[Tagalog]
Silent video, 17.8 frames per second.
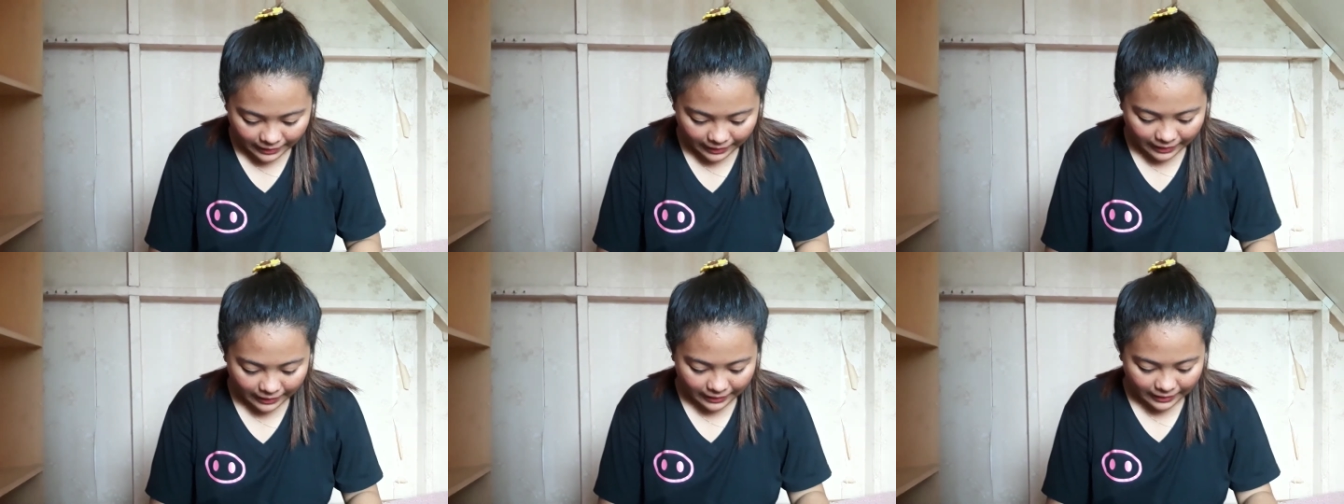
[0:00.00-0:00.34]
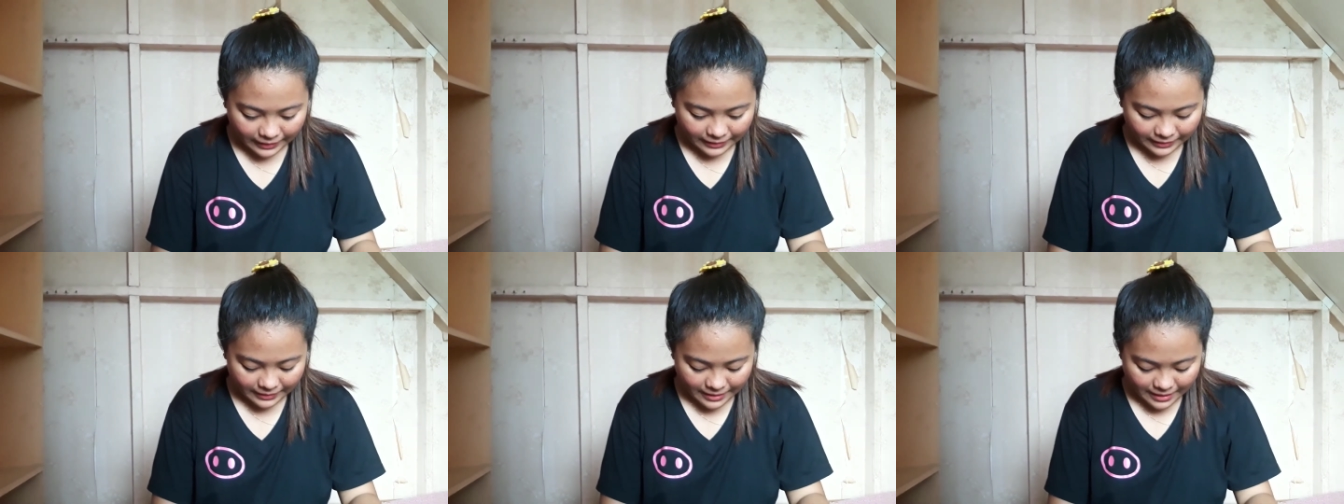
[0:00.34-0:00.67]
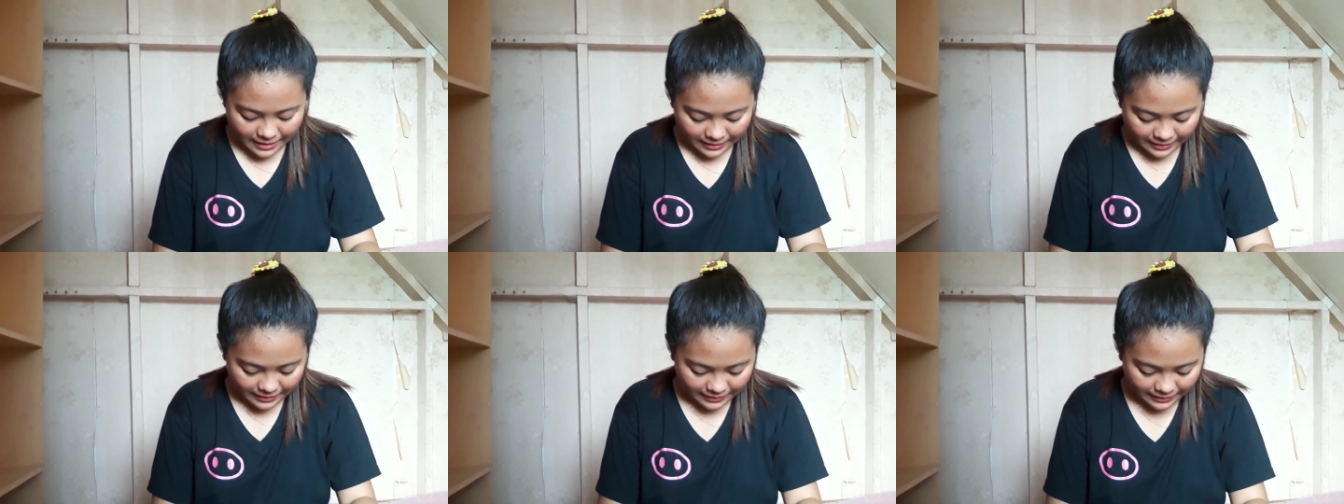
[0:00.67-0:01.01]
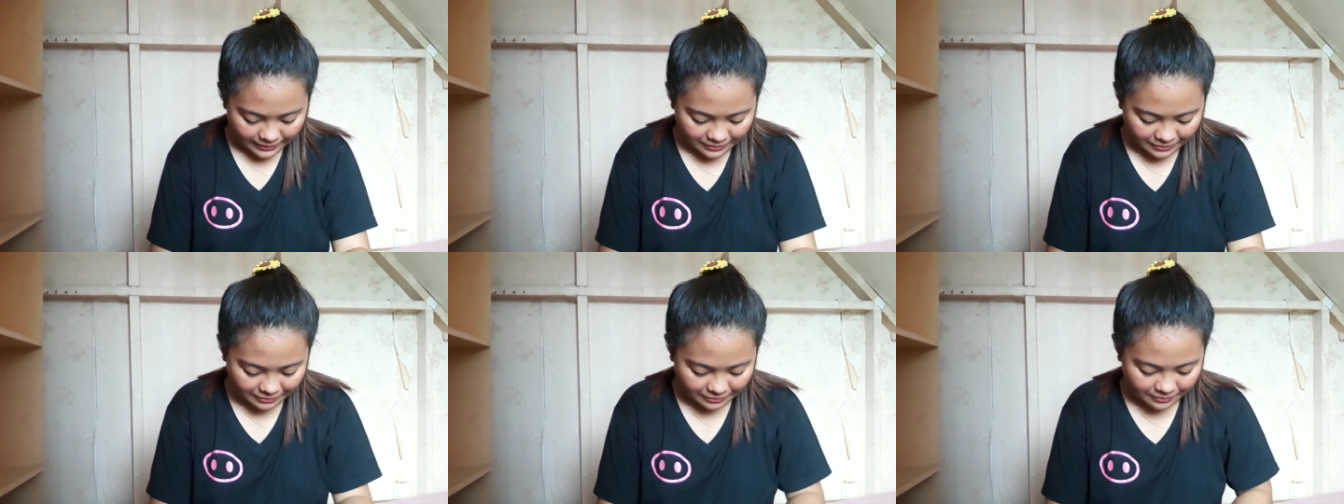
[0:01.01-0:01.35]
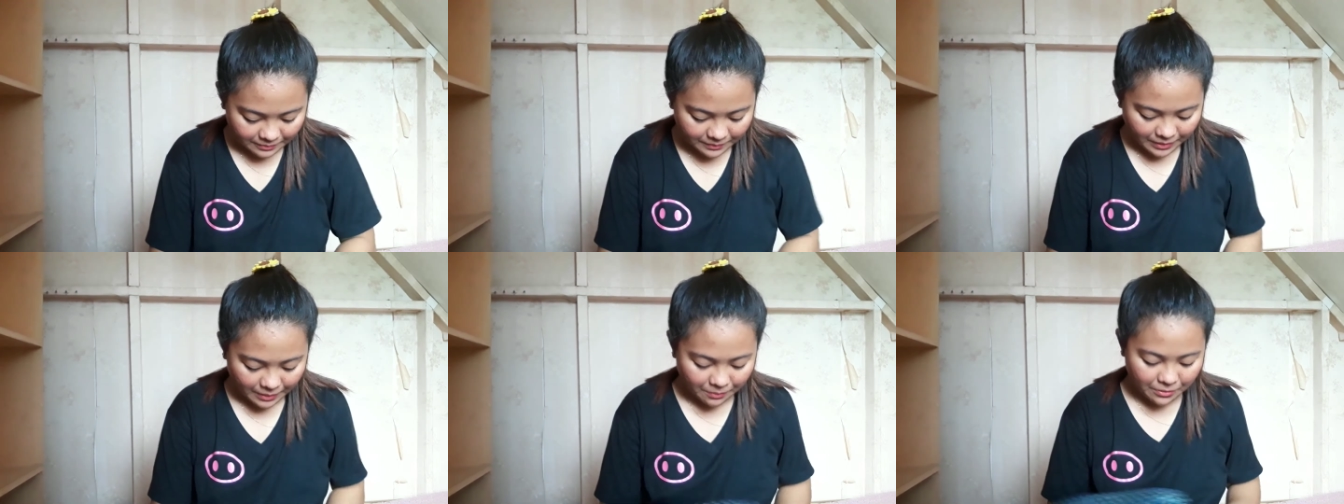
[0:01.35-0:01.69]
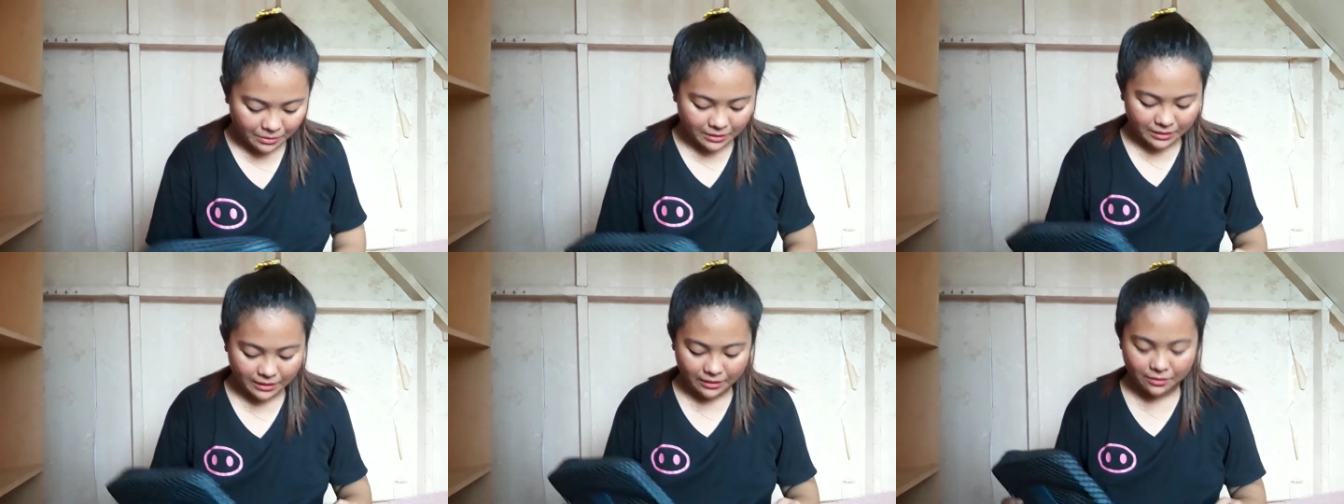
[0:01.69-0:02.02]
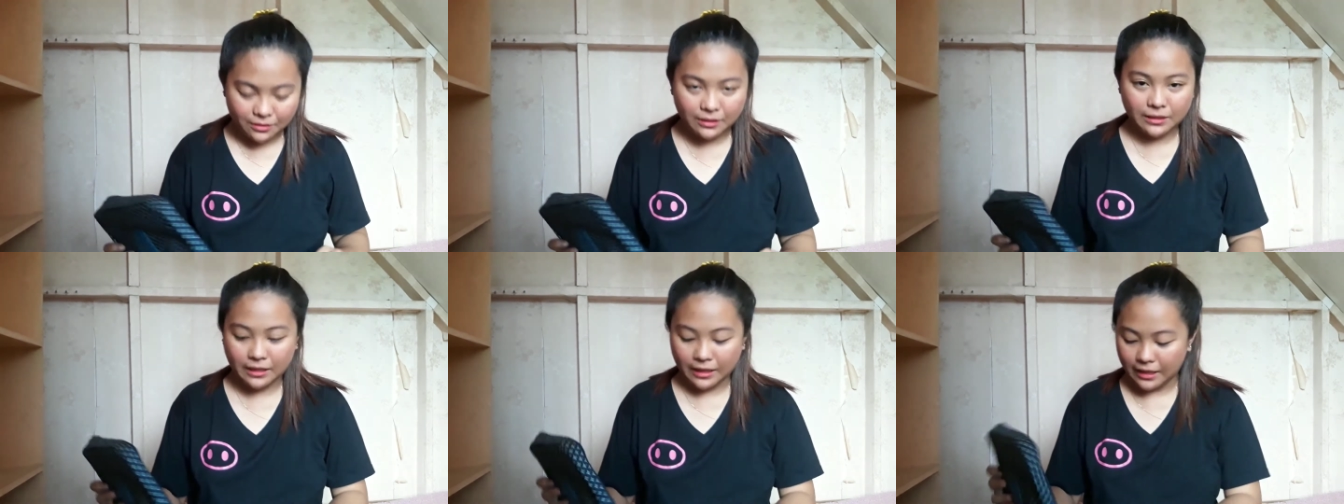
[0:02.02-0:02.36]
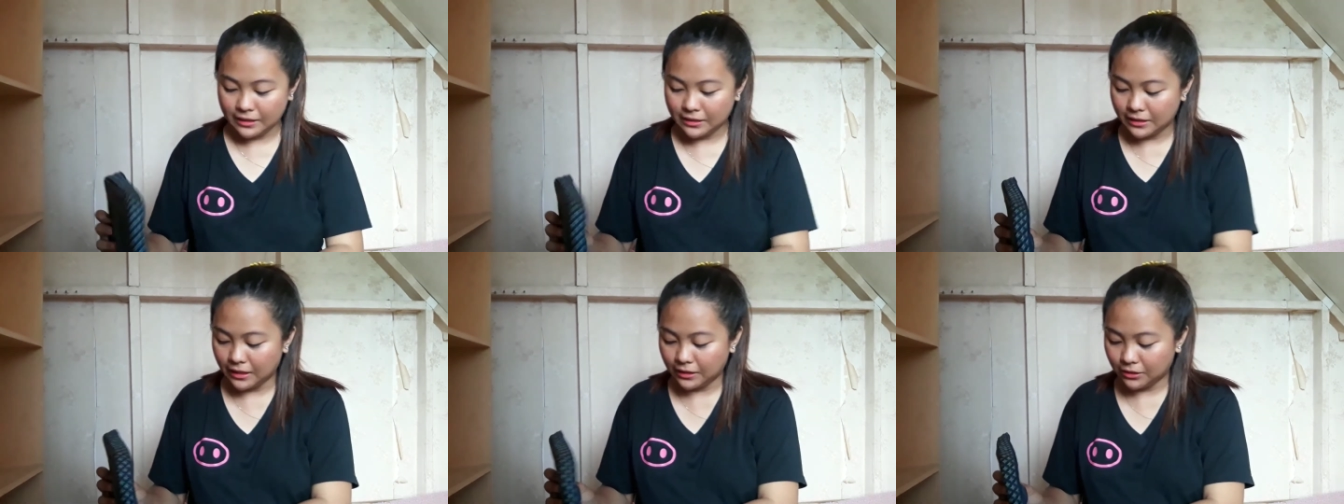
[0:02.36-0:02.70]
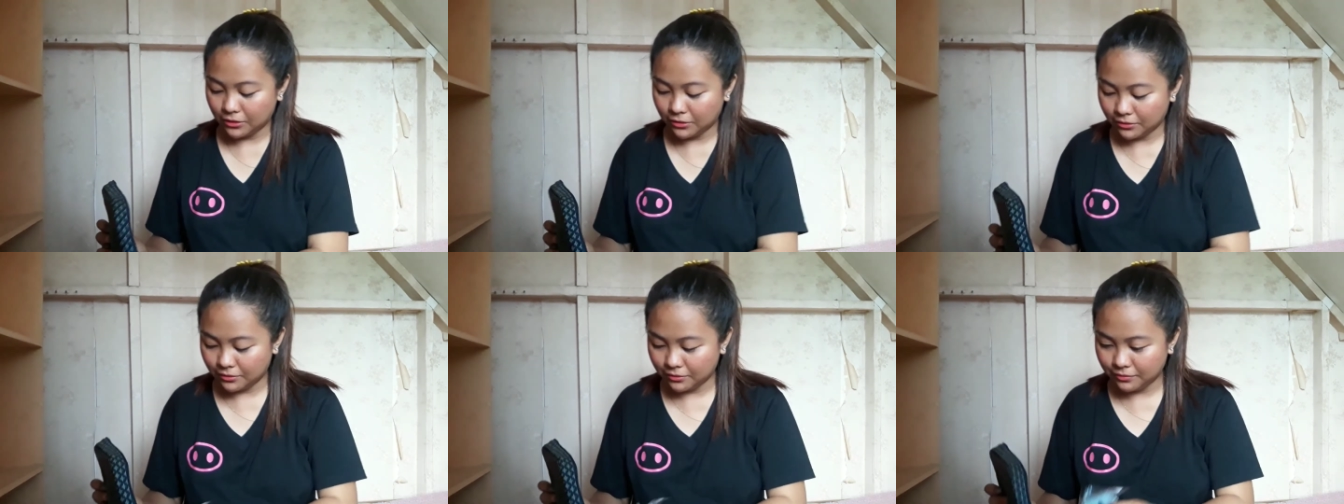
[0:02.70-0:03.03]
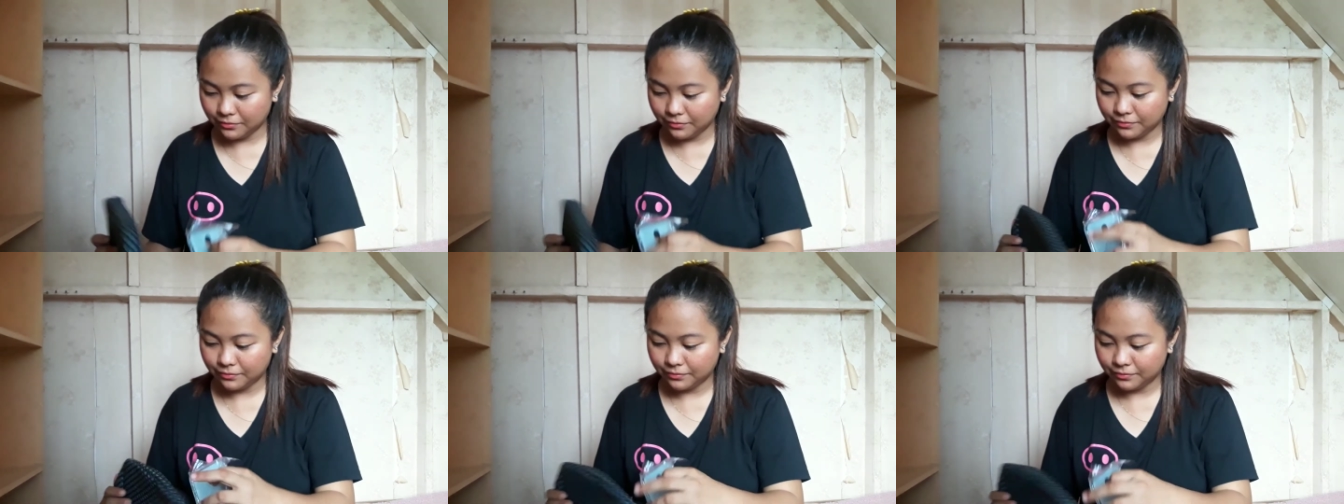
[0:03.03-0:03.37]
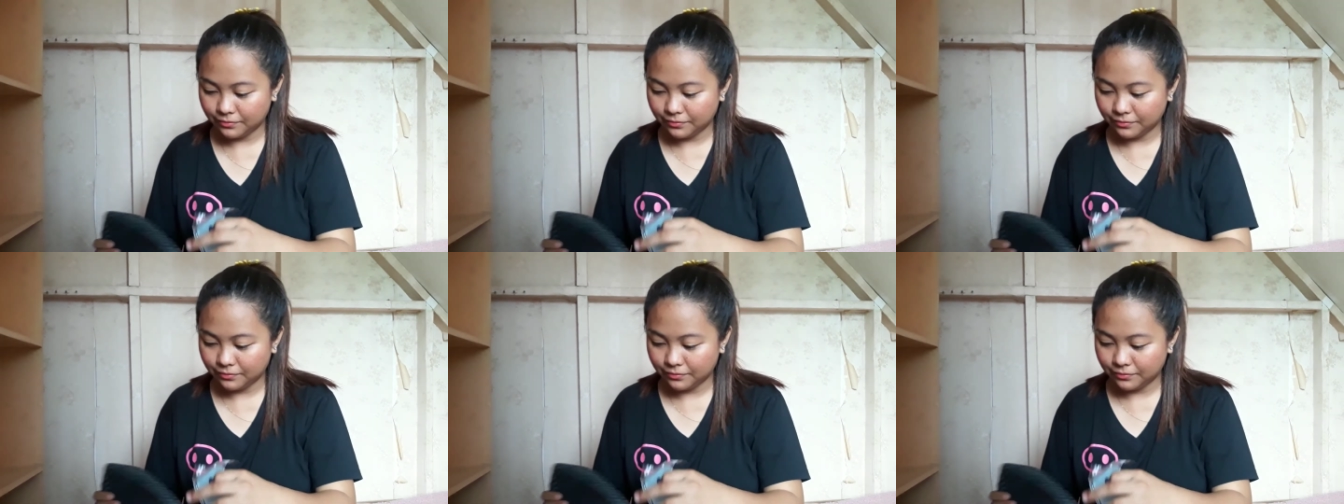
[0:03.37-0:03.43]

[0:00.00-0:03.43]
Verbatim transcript: And tapos na and itong